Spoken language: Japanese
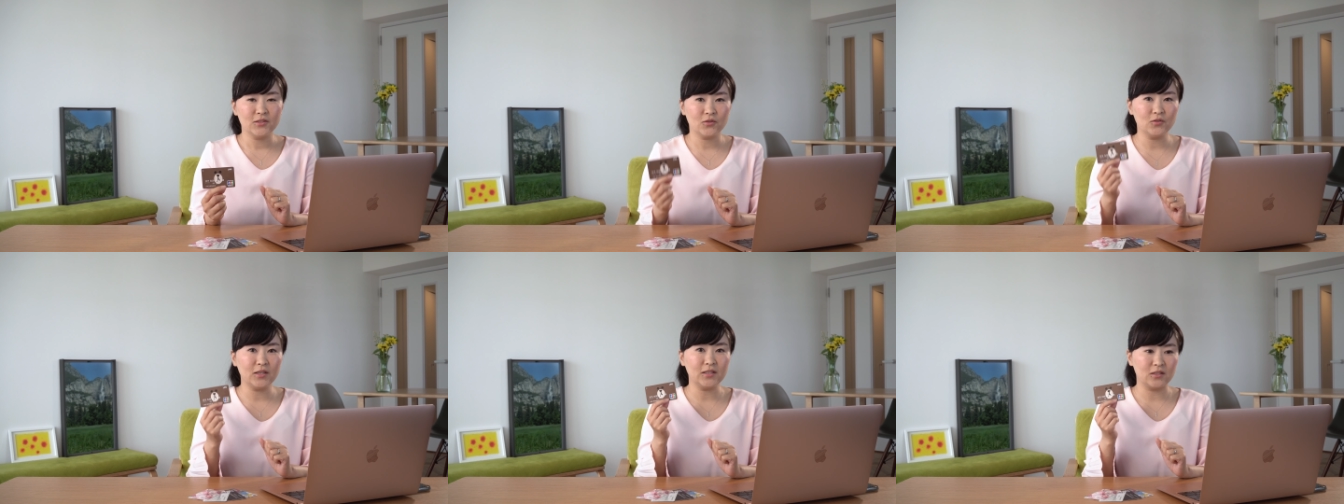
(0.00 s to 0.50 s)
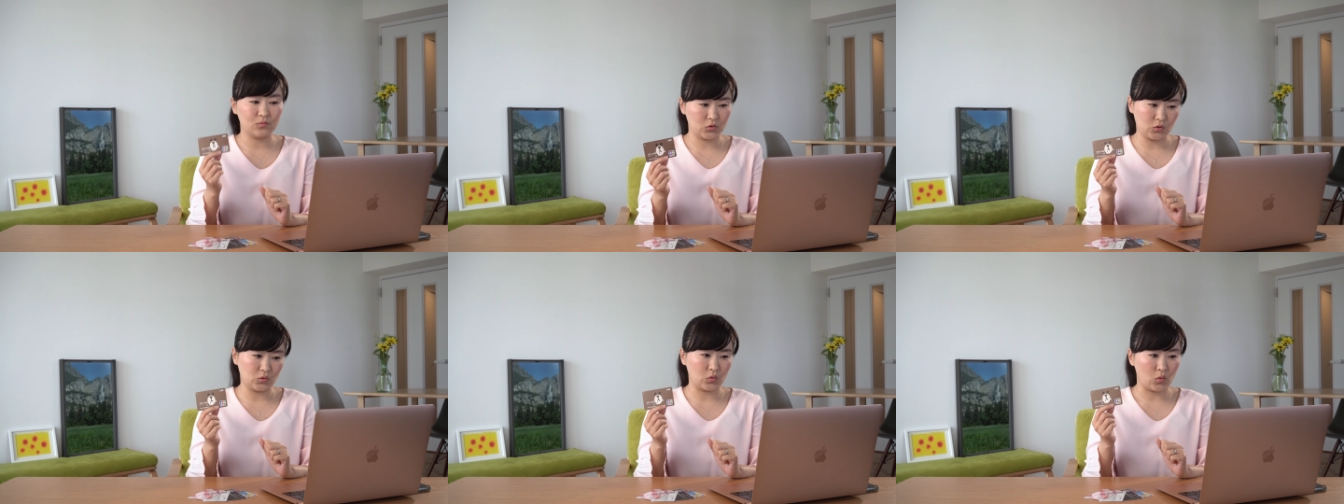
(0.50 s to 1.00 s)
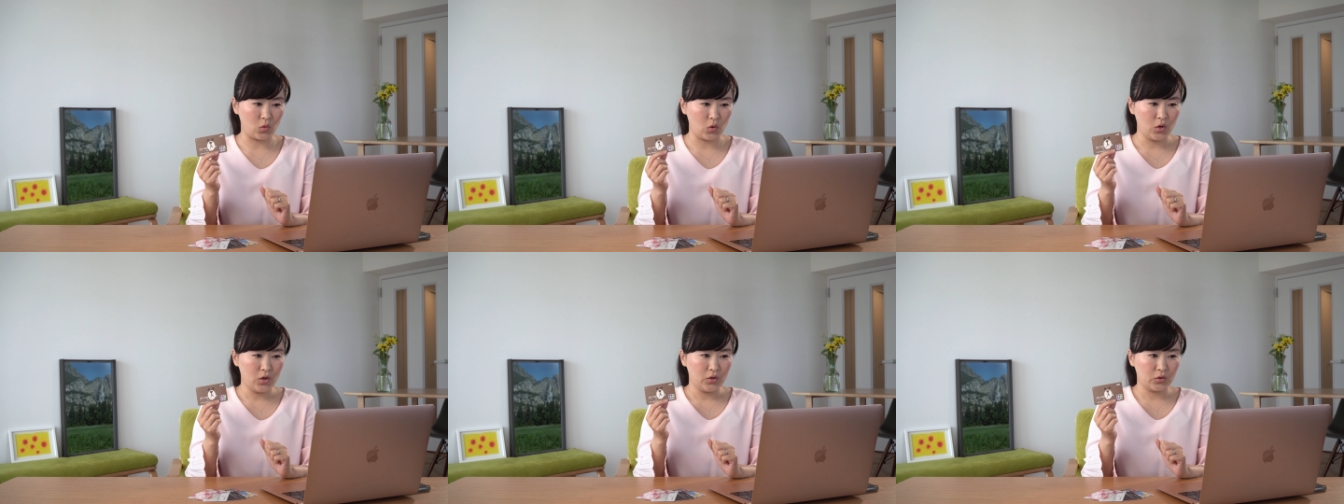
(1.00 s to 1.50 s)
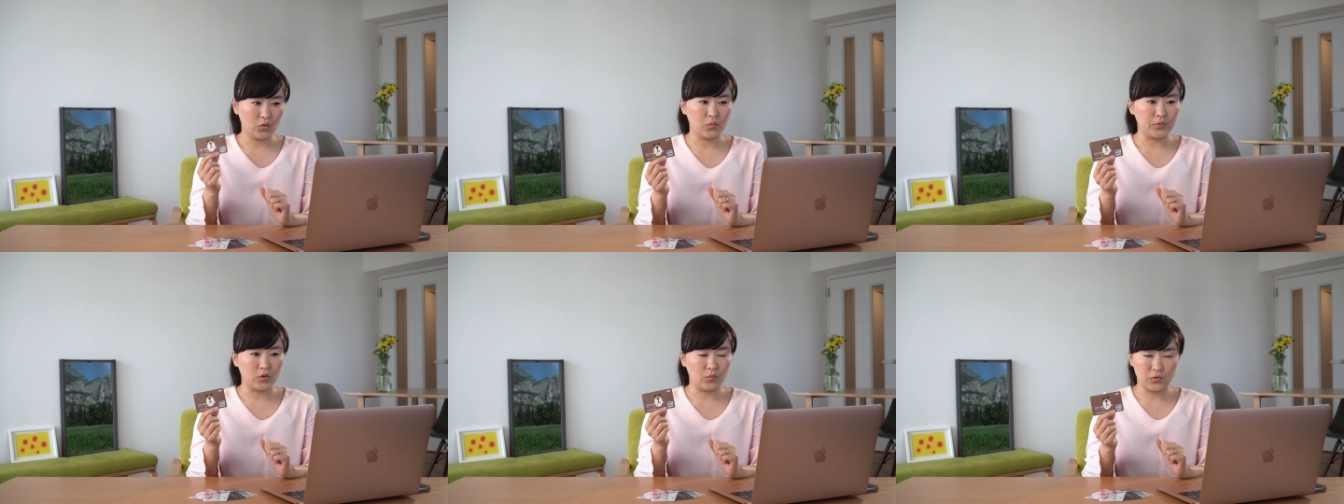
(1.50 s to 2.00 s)
その辺りもちょっとこう興
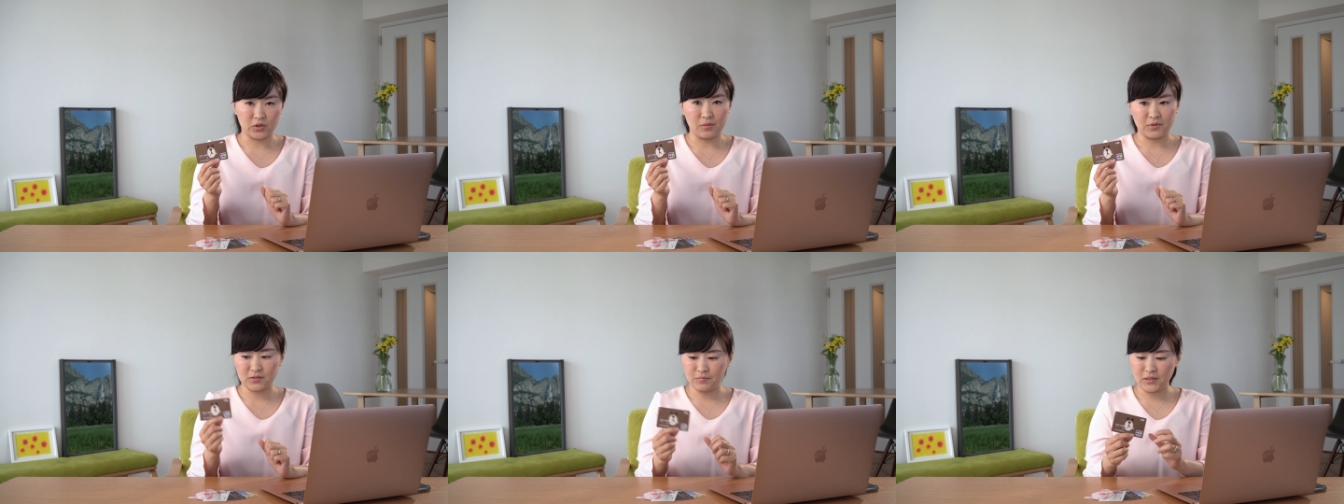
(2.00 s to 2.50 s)
味を持ってます。